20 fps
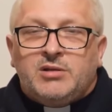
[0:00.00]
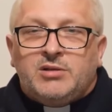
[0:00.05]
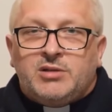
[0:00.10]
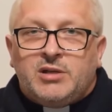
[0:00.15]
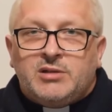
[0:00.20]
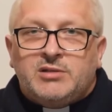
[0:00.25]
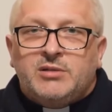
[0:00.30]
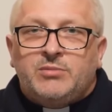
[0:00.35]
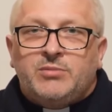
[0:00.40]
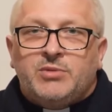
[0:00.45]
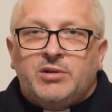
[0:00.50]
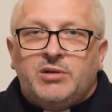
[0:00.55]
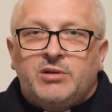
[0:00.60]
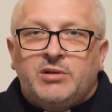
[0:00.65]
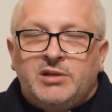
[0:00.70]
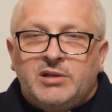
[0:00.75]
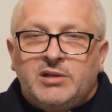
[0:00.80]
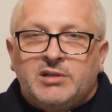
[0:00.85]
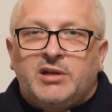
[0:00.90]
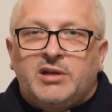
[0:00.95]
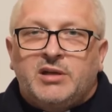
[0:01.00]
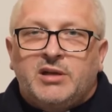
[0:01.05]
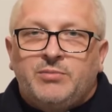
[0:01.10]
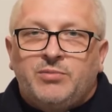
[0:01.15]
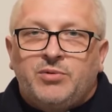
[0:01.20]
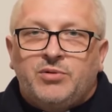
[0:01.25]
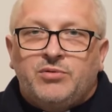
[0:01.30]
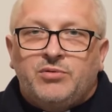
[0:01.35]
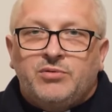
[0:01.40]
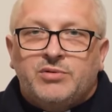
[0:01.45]
Czasem jest taka
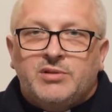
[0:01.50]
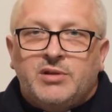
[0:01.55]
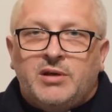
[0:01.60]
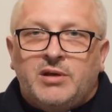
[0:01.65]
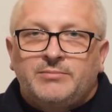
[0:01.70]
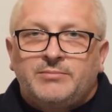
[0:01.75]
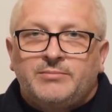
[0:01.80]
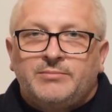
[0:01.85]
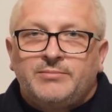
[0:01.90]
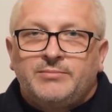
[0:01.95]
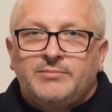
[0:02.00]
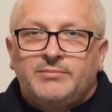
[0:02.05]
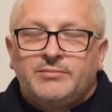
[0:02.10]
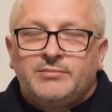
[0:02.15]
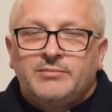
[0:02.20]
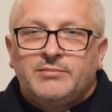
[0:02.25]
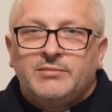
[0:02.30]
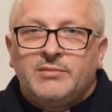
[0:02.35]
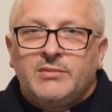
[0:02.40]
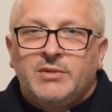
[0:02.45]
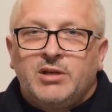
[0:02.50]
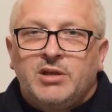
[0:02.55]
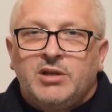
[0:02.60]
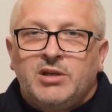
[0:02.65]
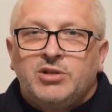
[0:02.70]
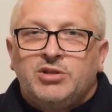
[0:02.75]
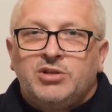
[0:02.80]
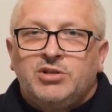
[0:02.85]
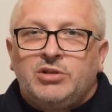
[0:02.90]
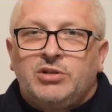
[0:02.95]
pokusa.
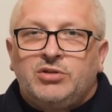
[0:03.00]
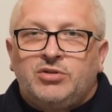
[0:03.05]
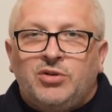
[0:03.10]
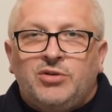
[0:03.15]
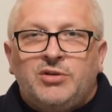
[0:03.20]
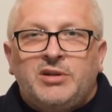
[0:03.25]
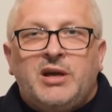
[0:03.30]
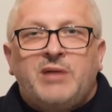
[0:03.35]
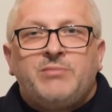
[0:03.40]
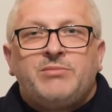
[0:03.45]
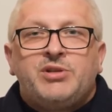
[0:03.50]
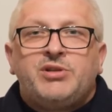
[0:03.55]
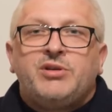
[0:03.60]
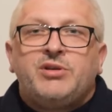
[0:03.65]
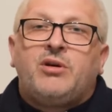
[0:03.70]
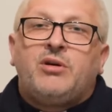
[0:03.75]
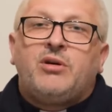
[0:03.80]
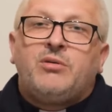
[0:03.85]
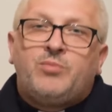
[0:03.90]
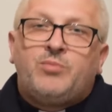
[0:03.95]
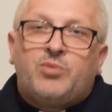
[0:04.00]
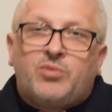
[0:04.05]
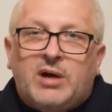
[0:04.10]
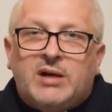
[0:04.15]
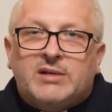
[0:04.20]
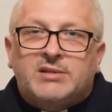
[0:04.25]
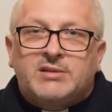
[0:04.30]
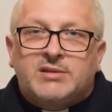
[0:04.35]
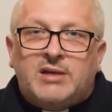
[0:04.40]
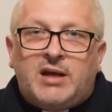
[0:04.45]
Czy to nam się
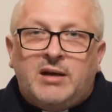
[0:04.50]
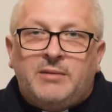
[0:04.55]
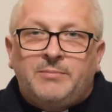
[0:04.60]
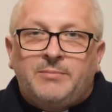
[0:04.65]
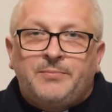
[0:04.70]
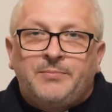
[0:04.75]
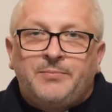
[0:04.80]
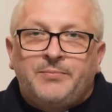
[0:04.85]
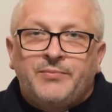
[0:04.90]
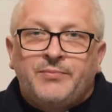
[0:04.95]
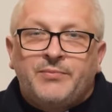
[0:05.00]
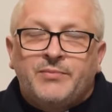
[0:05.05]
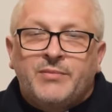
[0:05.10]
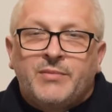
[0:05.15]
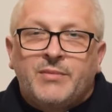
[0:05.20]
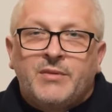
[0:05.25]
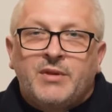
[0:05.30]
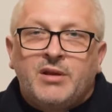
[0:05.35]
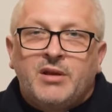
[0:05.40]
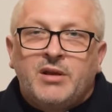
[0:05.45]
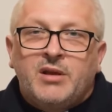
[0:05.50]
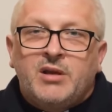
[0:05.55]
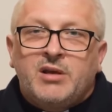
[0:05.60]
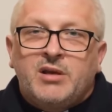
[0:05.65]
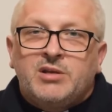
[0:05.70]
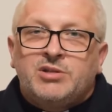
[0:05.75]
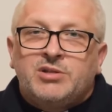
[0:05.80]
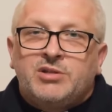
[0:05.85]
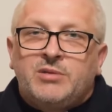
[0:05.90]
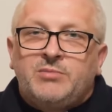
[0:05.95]
opłaca?
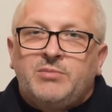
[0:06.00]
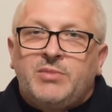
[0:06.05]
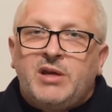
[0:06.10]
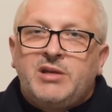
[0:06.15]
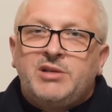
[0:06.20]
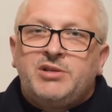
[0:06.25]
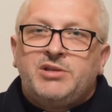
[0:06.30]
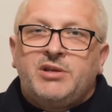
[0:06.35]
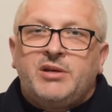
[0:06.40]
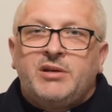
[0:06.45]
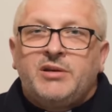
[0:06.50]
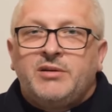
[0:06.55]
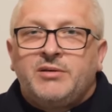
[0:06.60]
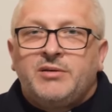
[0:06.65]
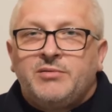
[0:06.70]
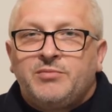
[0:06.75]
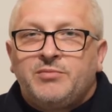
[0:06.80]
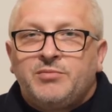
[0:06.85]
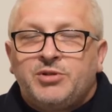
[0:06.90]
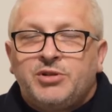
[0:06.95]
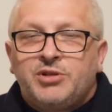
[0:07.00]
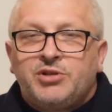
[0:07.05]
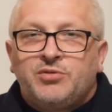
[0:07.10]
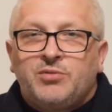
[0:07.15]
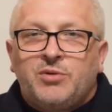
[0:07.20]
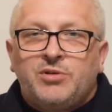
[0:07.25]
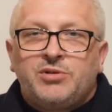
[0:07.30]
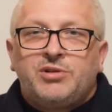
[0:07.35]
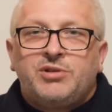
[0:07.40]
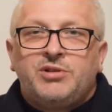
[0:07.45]
Czym będzie w
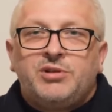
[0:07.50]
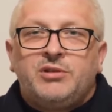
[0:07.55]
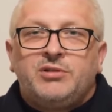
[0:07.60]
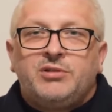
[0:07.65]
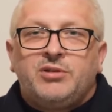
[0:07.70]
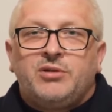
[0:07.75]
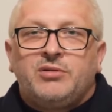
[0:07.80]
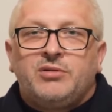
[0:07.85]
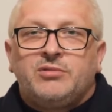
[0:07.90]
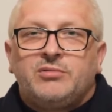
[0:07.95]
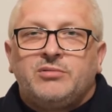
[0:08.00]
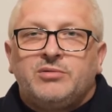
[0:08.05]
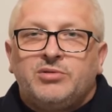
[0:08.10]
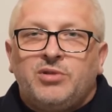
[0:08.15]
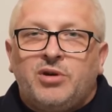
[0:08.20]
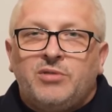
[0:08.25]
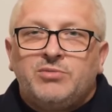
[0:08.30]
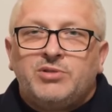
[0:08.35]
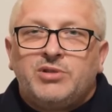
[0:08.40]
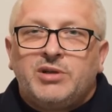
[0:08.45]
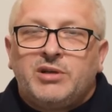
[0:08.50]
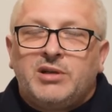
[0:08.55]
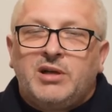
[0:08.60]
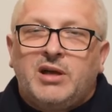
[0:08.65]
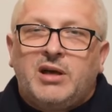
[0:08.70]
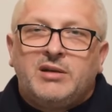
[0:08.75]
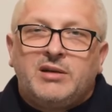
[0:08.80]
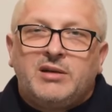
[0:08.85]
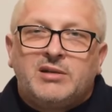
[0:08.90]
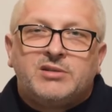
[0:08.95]
przyszłości to dobrze
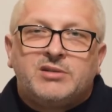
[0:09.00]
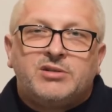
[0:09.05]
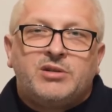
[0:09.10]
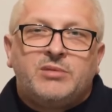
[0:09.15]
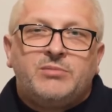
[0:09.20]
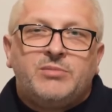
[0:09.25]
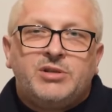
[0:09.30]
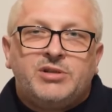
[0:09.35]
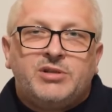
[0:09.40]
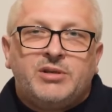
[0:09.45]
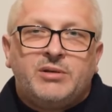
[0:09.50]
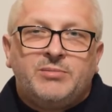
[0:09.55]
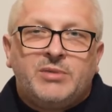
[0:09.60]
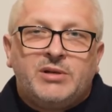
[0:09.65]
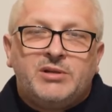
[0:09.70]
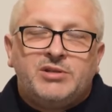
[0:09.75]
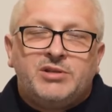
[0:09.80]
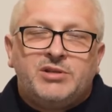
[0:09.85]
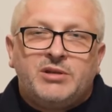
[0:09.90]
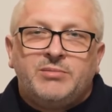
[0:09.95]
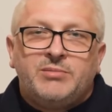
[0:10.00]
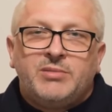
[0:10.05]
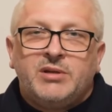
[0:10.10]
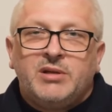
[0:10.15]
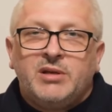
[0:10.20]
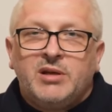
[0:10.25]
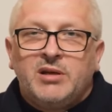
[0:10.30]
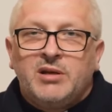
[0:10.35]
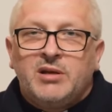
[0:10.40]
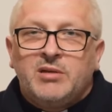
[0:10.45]
dla nas, że my się będziemy
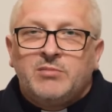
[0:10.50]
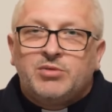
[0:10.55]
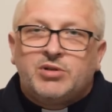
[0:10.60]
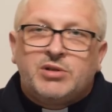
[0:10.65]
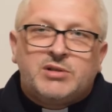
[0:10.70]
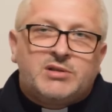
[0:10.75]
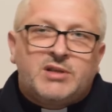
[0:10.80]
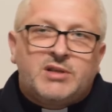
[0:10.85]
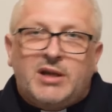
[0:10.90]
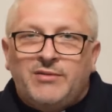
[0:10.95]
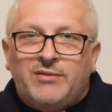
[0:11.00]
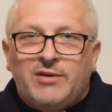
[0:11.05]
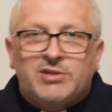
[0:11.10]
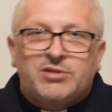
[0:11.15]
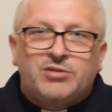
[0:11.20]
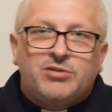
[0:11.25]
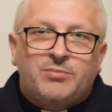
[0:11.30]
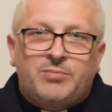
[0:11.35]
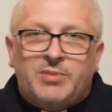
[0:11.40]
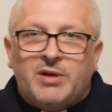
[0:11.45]
przyznawać do